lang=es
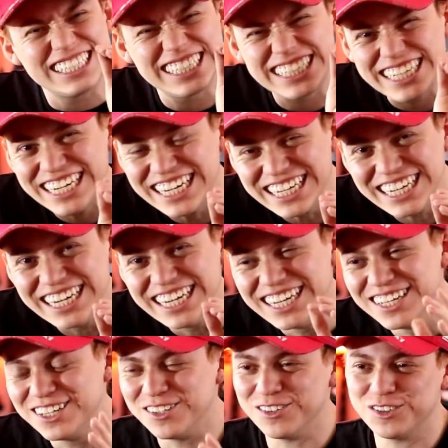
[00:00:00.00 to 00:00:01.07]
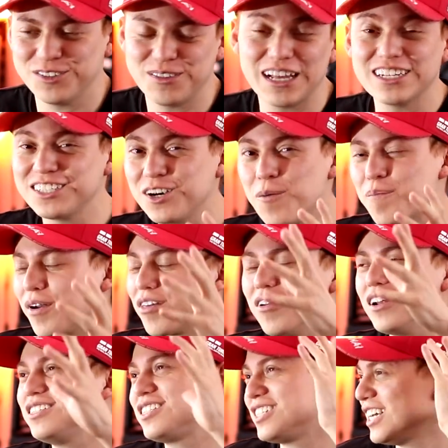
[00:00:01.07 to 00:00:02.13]
sí. Les digo,
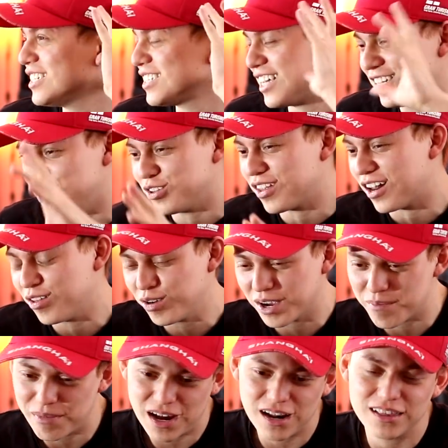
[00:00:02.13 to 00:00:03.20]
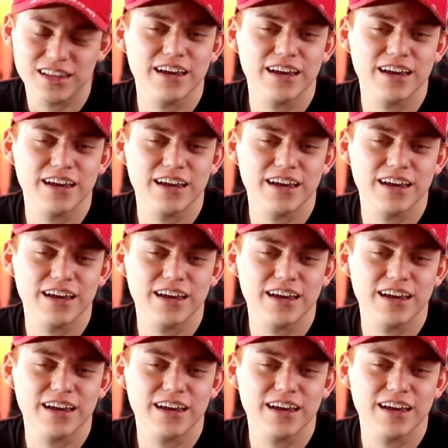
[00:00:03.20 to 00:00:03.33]
perdonen si es que yo traduje mal,